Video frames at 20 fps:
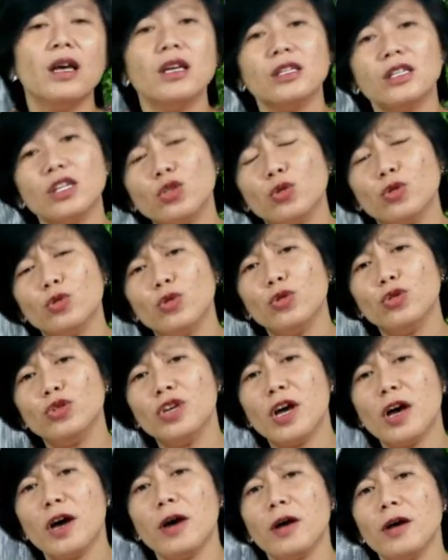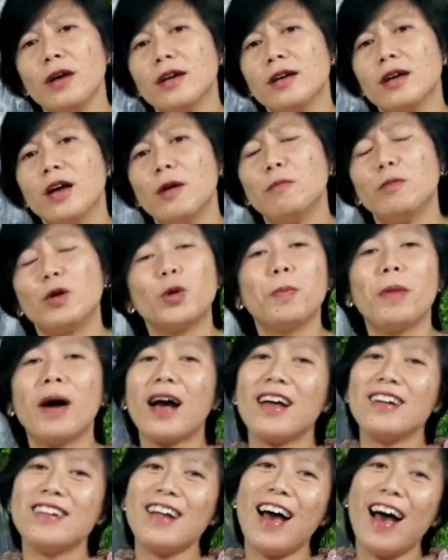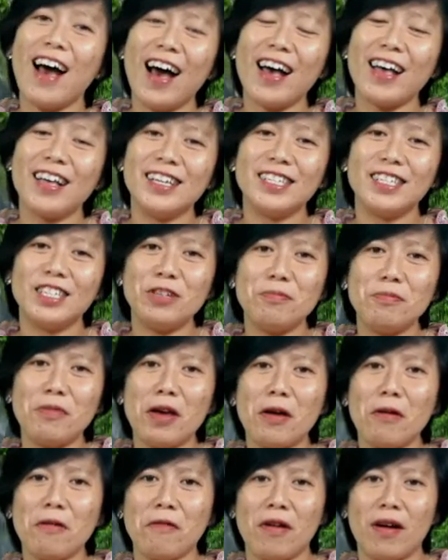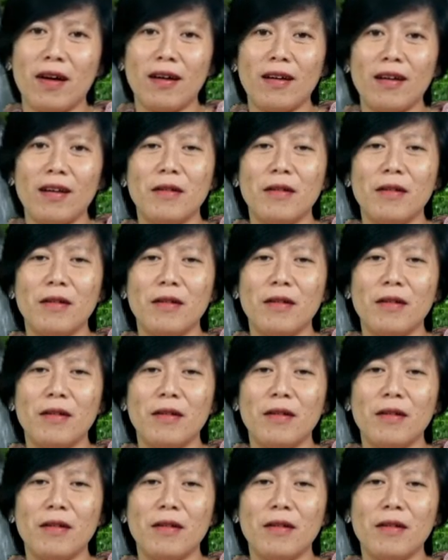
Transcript: Sesungguhnya merupakan hak istimewa